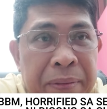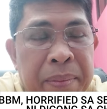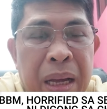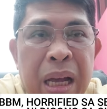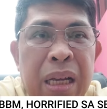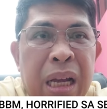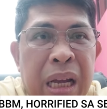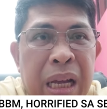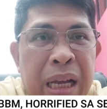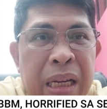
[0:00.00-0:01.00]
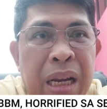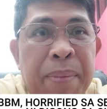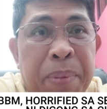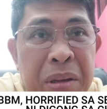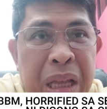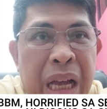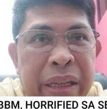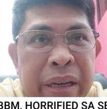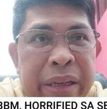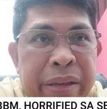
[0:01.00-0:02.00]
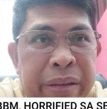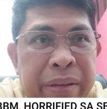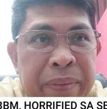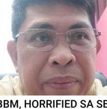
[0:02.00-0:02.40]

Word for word: Pag uh, hindi po tayo ano,